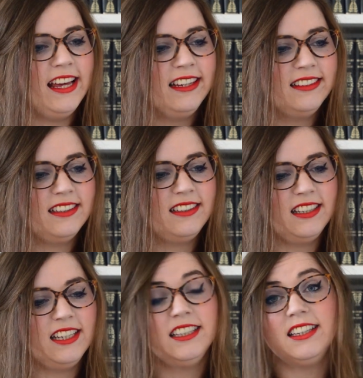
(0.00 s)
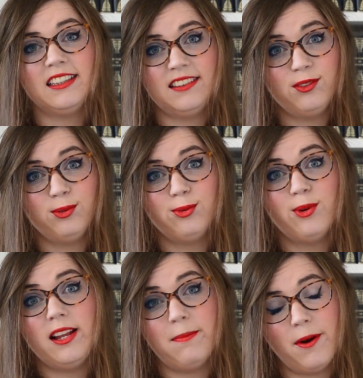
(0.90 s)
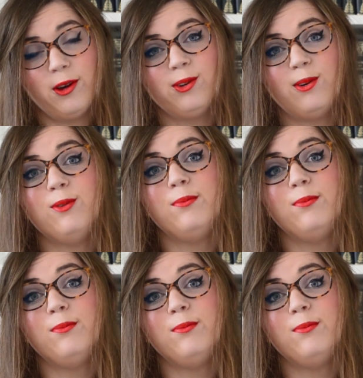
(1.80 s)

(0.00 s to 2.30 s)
existé et qui était du coup à l'époque le